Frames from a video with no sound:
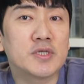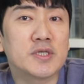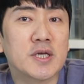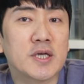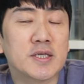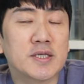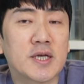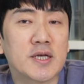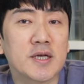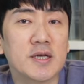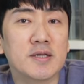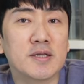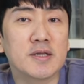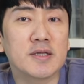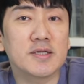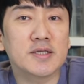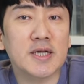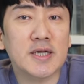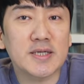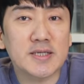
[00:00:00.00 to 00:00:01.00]
이제
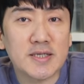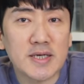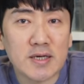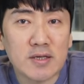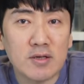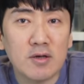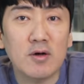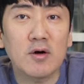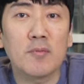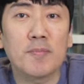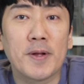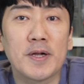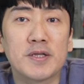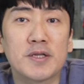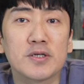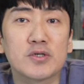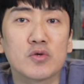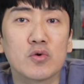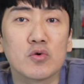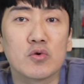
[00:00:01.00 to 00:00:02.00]
제이엔디는 살짝 더
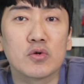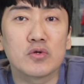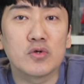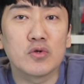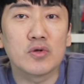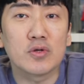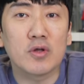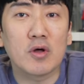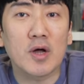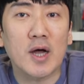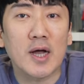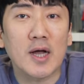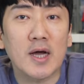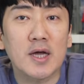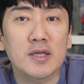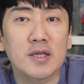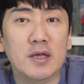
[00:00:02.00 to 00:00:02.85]
벨트 쪽으로 손을 더 가까이